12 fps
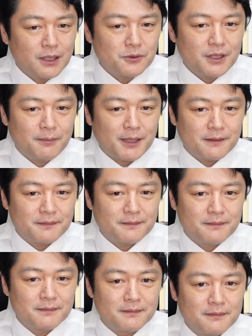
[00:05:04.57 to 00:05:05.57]
日といえば、
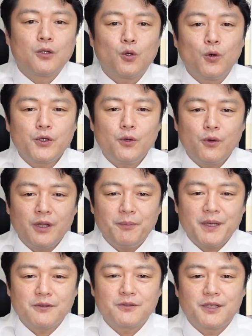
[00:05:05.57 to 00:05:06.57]
東京
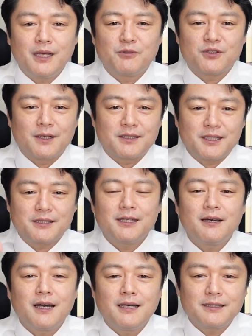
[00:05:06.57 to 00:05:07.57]
オリンピックゲームスは絶
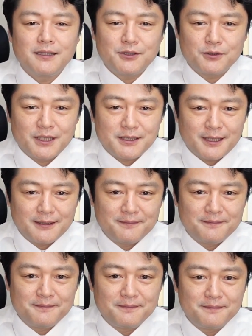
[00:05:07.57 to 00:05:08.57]
賛開催中でした。
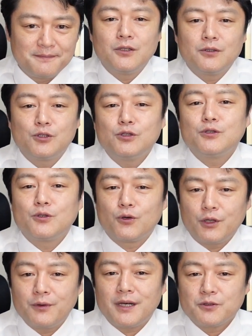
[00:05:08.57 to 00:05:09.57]
柔
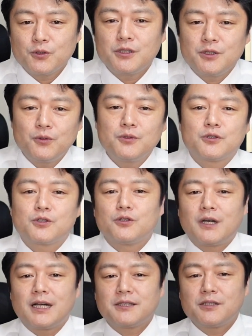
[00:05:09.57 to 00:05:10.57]
道では女子
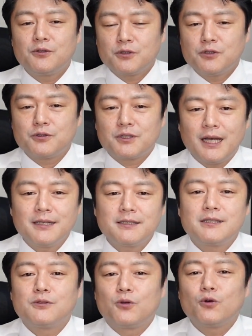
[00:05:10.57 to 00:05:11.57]
48キロ級、男
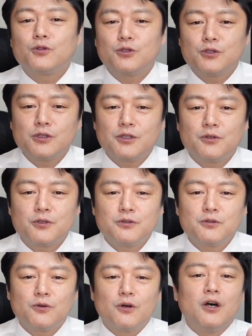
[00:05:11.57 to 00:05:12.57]
子60キロ
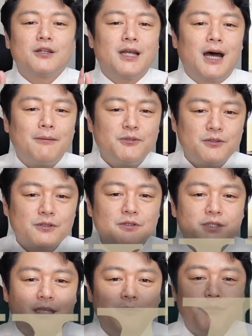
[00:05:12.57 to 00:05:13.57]
級のダブル
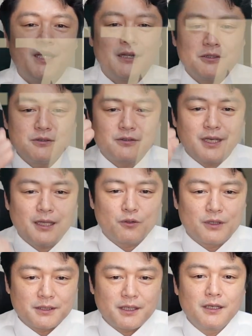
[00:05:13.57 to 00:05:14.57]
金メダルゲット
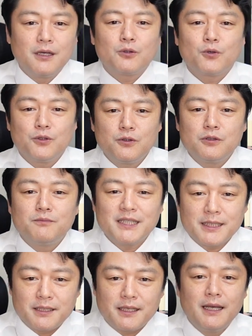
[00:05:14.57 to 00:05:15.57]
だぜ。というま
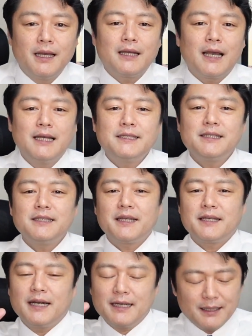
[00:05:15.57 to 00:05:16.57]
さに快進
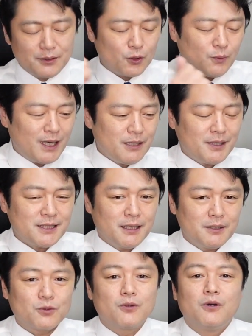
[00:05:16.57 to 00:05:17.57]
撃が止まりま
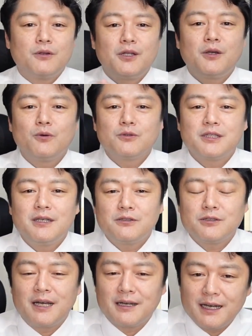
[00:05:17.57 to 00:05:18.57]
せんと日本選
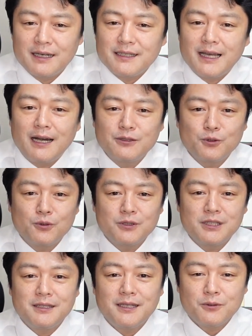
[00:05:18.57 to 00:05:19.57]
手団が躍動
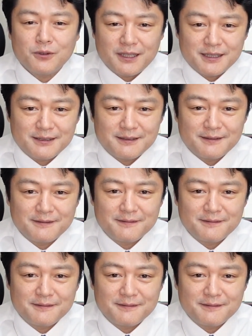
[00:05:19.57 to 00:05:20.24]
していた時です。